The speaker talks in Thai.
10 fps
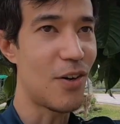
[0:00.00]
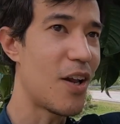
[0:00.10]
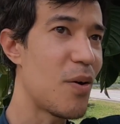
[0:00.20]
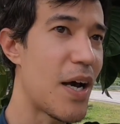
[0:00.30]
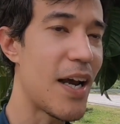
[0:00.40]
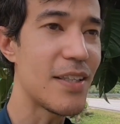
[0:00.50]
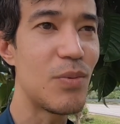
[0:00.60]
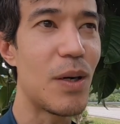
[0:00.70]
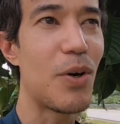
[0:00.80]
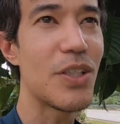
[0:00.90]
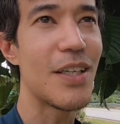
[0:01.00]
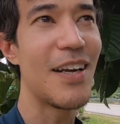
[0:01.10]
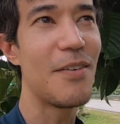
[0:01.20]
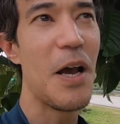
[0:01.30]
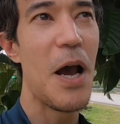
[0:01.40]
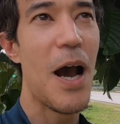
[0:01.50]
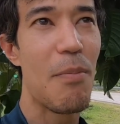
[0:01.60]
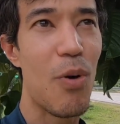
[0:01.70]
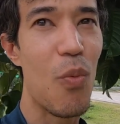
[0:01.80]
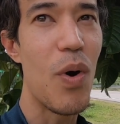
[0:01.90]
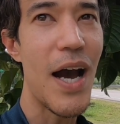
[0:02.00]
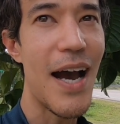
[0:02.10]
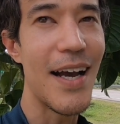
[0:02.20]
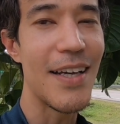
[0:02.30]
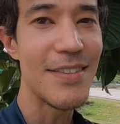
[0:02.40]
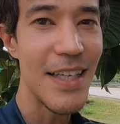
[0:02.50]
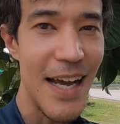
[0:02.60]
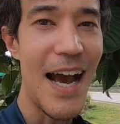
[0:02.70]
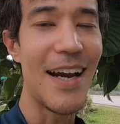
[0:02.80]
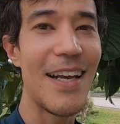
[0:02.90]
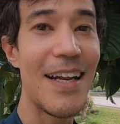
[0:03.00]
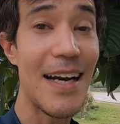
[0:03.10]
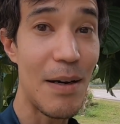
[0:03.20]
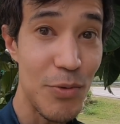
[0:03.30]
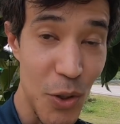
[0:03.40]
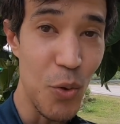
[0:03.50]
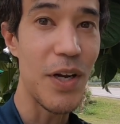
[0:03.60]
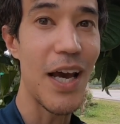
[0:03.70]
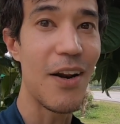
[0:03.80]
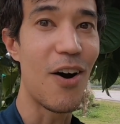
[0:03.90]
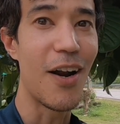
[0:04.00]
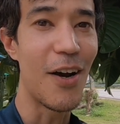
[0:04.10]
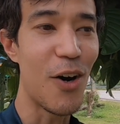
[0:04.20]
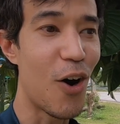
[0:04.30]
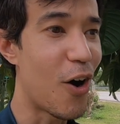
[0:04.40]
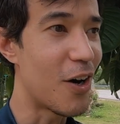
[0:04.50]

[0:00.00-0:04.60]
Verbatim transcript: 200 วัตต์ 50 วัตต์เพราะฉะนั้นผมว่าเส้นทางนี้นะครับ สนุกแน่นอนแล้วก็